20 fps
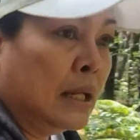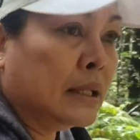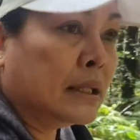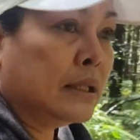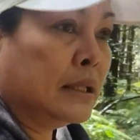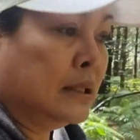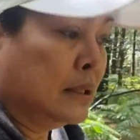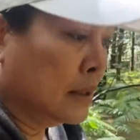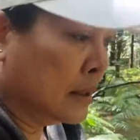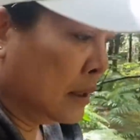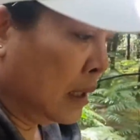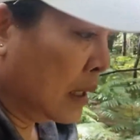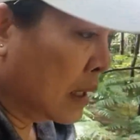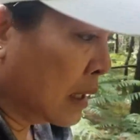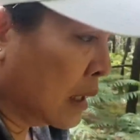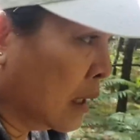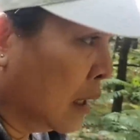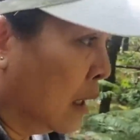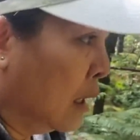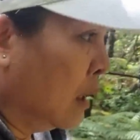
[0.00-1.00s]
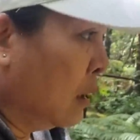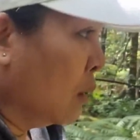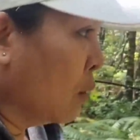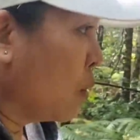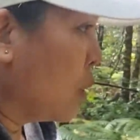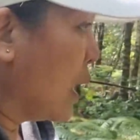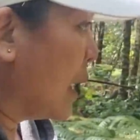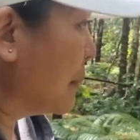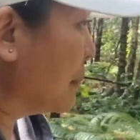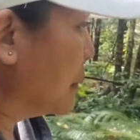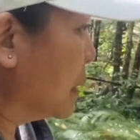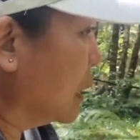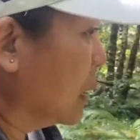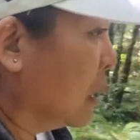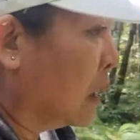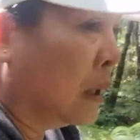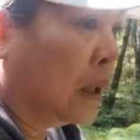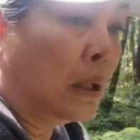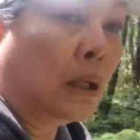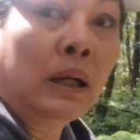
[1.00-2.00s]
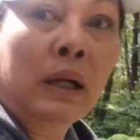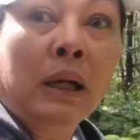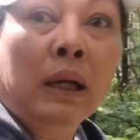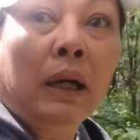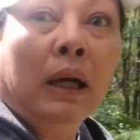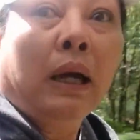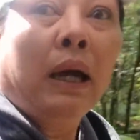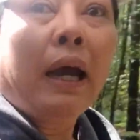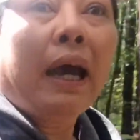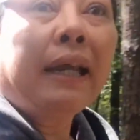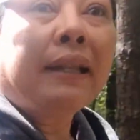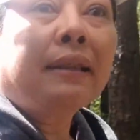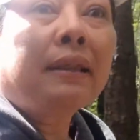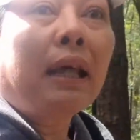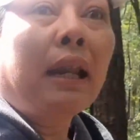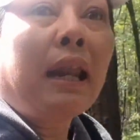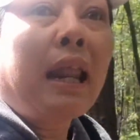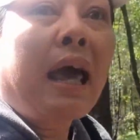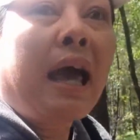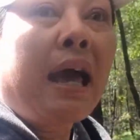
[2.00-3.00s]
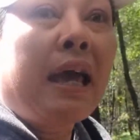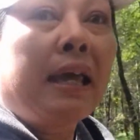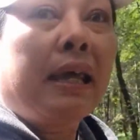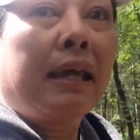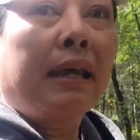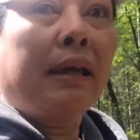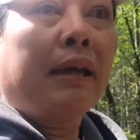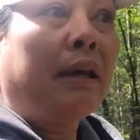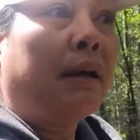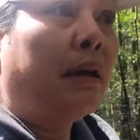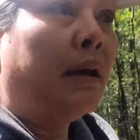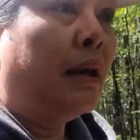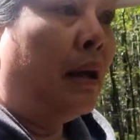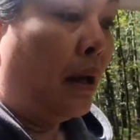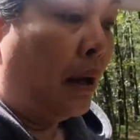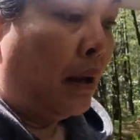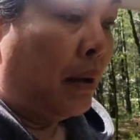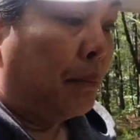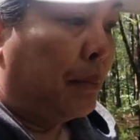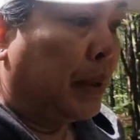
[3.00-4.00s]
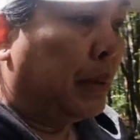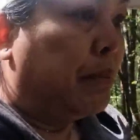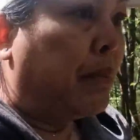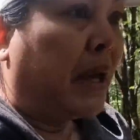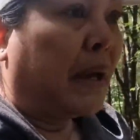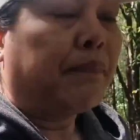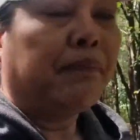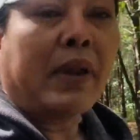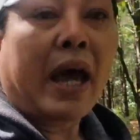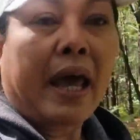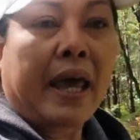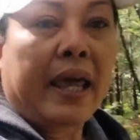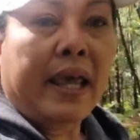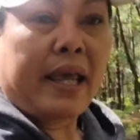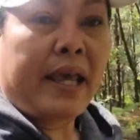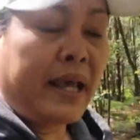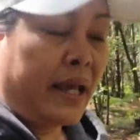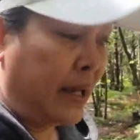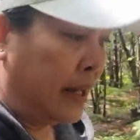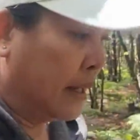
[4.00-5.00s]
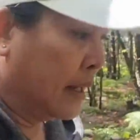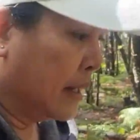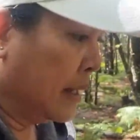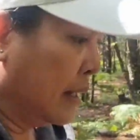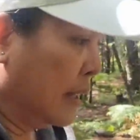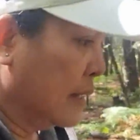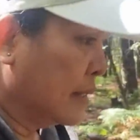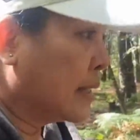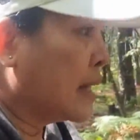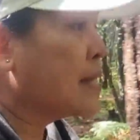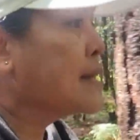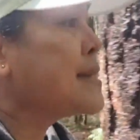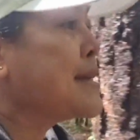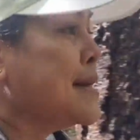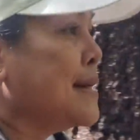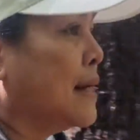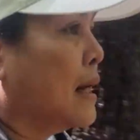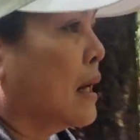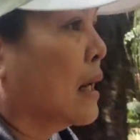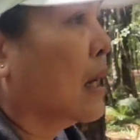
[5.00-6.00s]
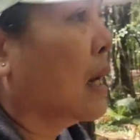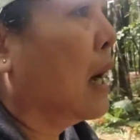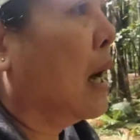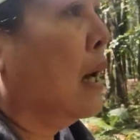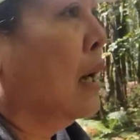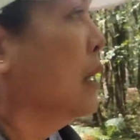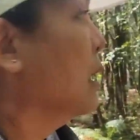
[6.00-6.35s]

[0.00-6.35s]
ถึงความอันตรายเป็นแบบใดจังซี่น่ะค่ะ